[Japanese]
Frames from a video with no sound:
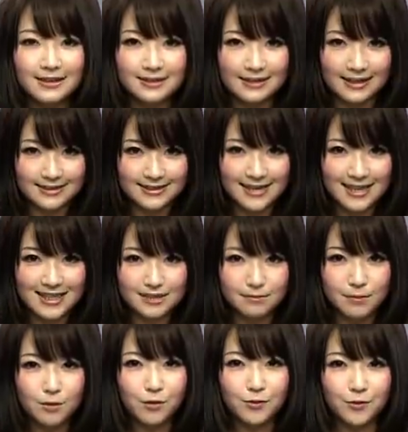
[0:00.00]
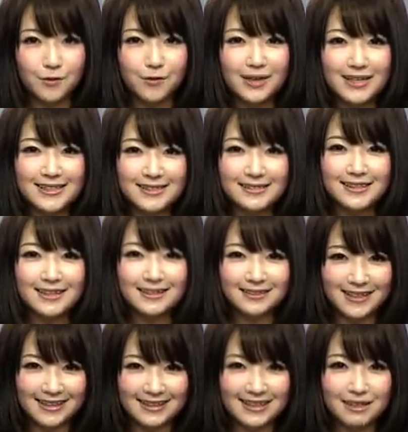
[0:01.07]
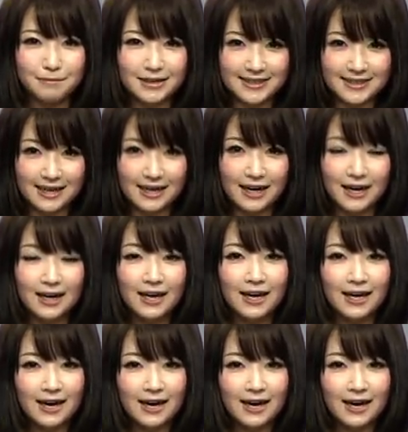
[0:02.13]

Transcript: 夏休みも残り少なくなってきましたが、